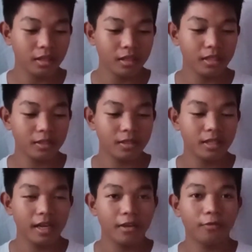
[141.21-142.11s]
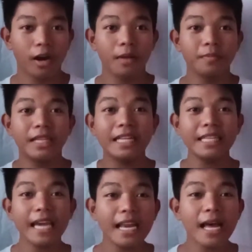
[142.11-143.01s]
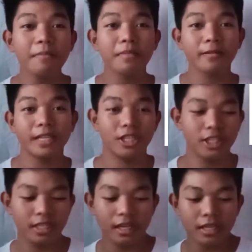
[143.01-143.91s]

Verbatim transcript: is from Daniela Marish.